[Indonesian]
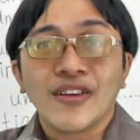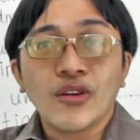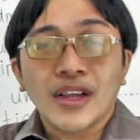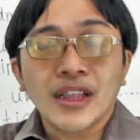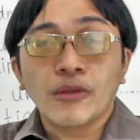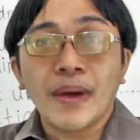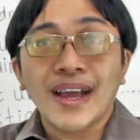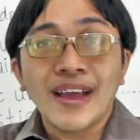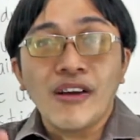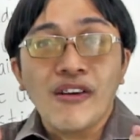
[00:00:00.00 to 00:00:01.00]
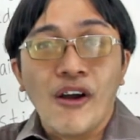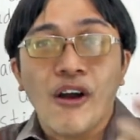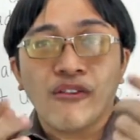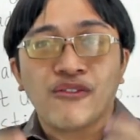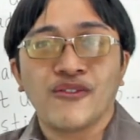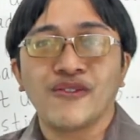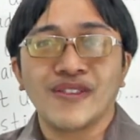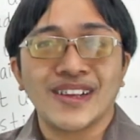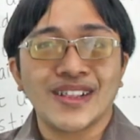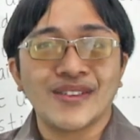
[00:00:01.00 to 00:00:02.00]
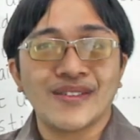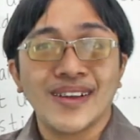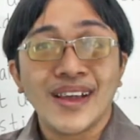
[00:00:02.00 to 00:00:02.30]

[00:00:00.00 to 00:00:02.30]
kok kita harus pakai of gitu.